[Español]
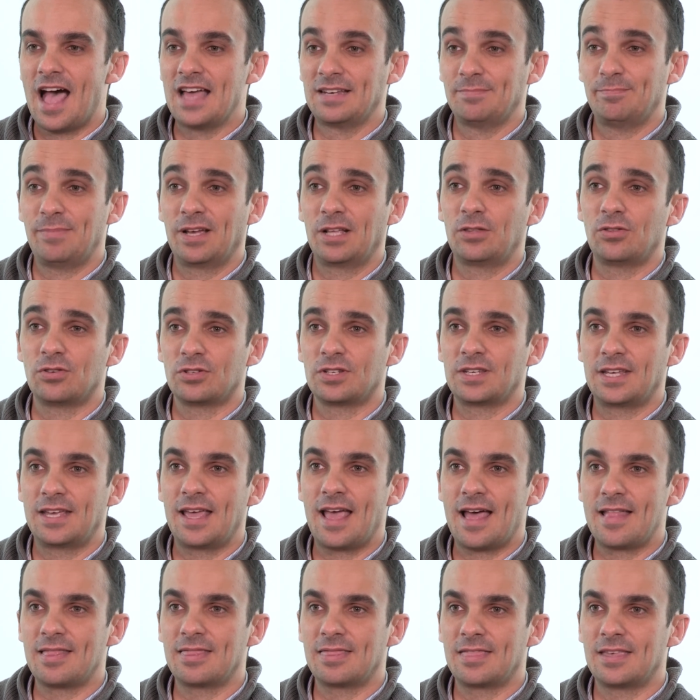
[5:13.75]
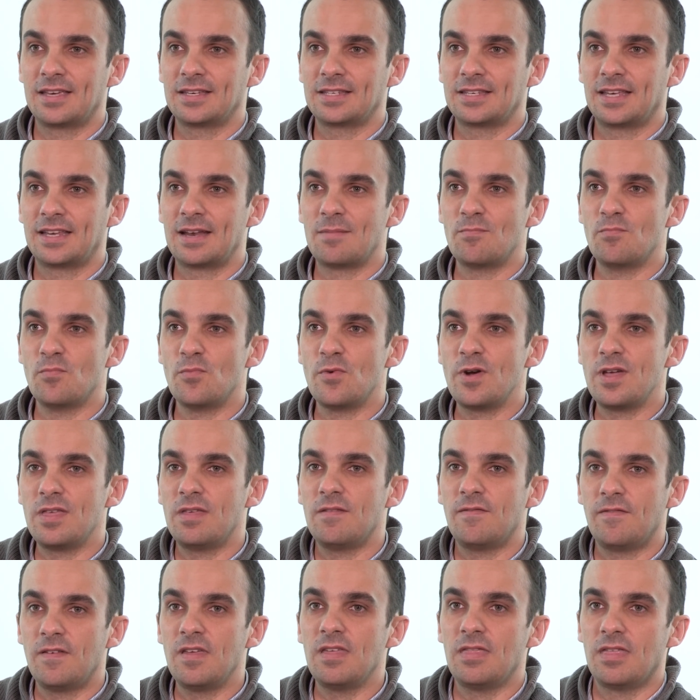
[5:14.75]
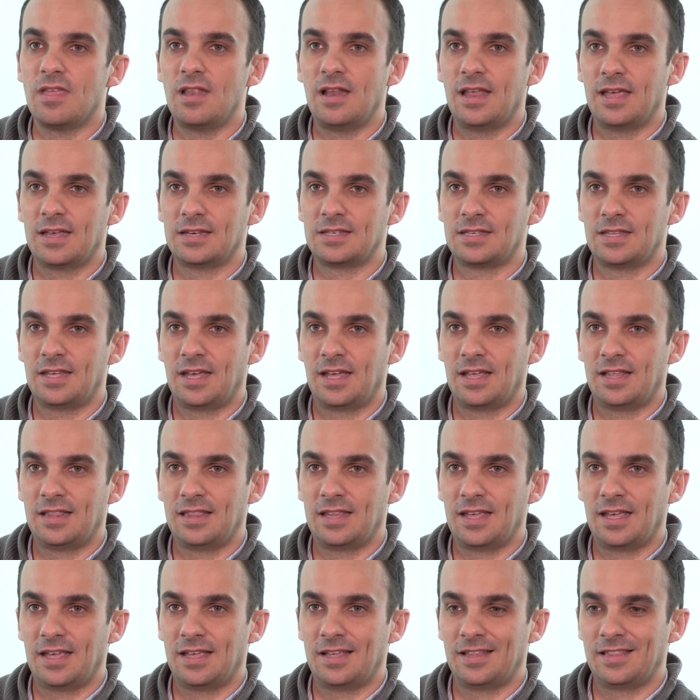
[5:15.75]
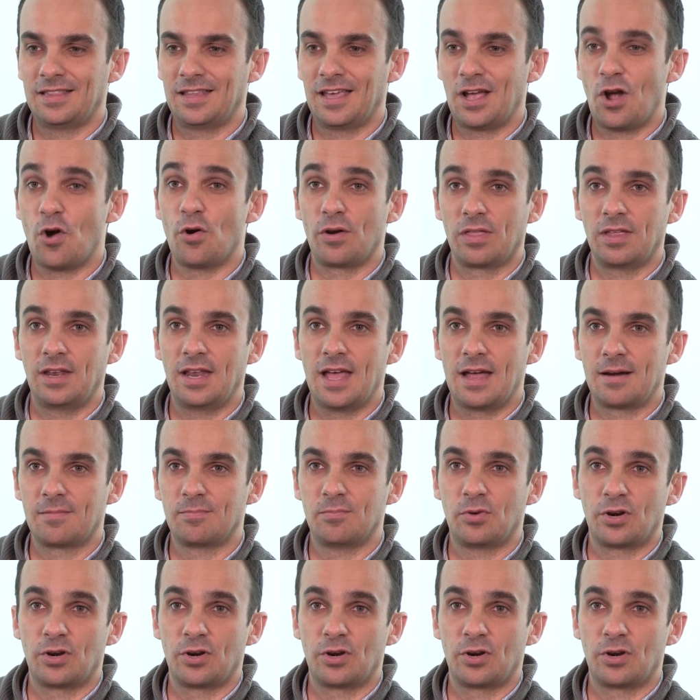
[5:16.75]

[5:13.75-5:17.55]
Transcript: aspectos que antes eran muy difíciles de, coordinar.